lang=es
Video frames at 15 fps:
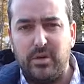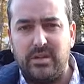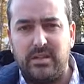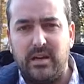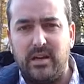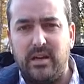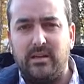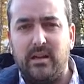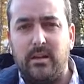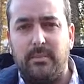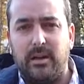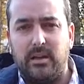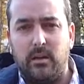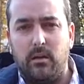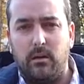puesta en el
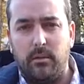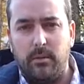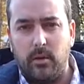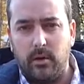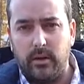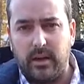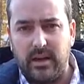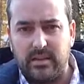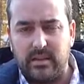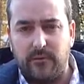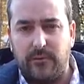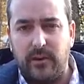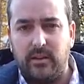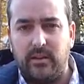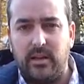partido del domingo en casa
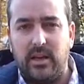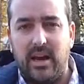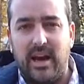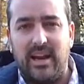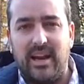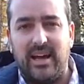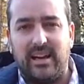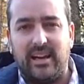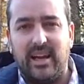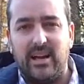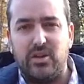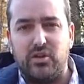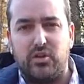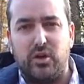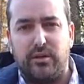frente a la
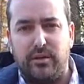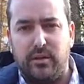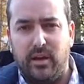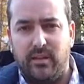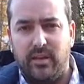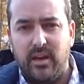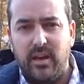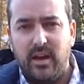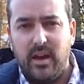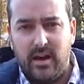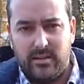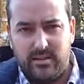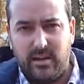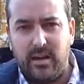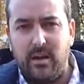Real Sociedad.
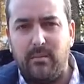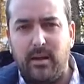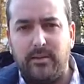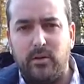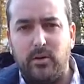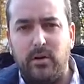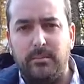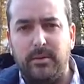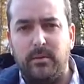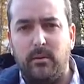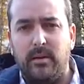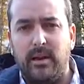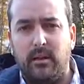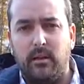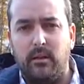Seguía hablando el Pito
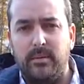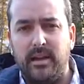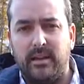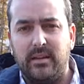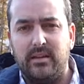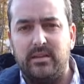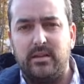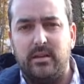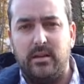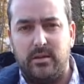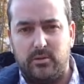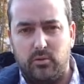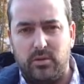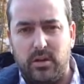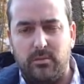Abelardo el viernes, le
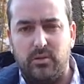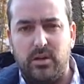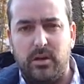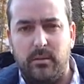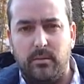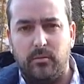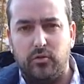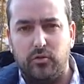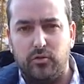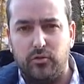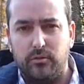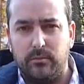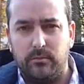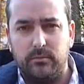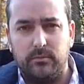escuchamos y le vemos.